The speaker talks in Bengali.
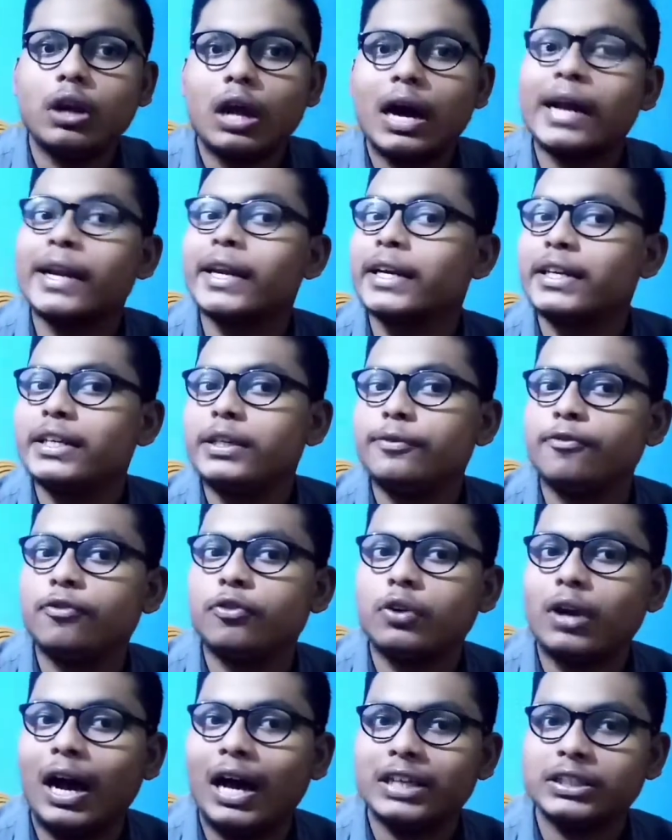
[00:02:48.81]
আরেকটি ফোন
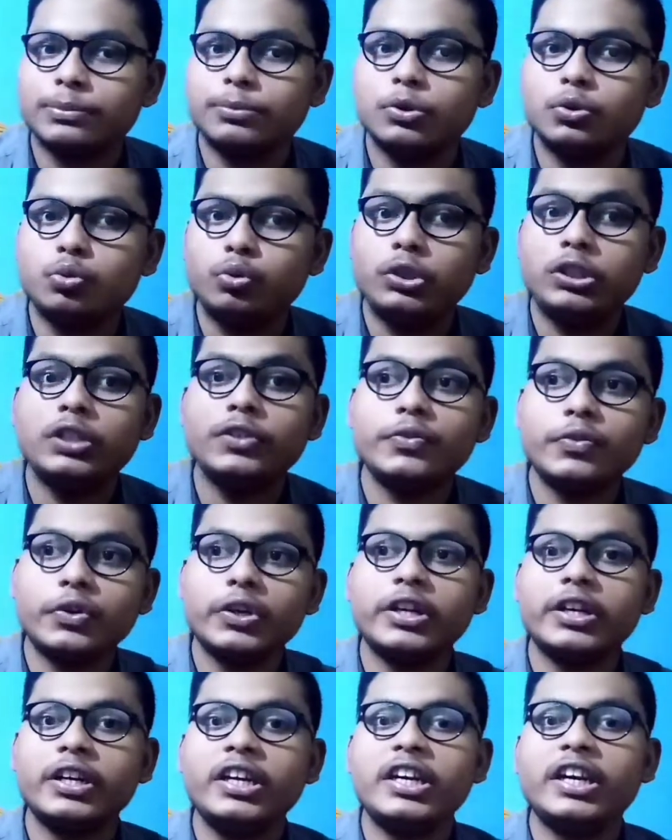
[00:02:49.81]
আসবে দুইটি
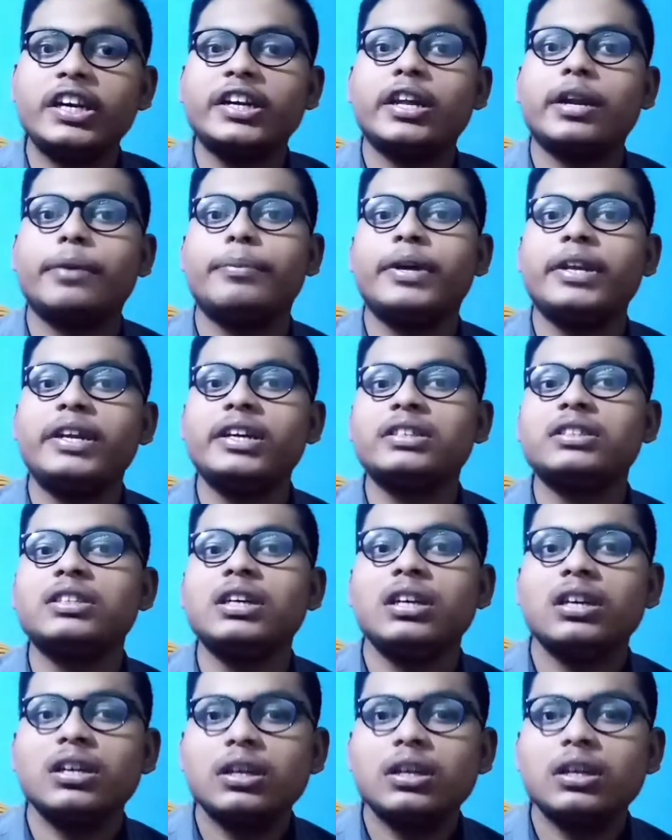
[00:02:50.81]
ফোনেরই রেন্ডার বেরিয়েছে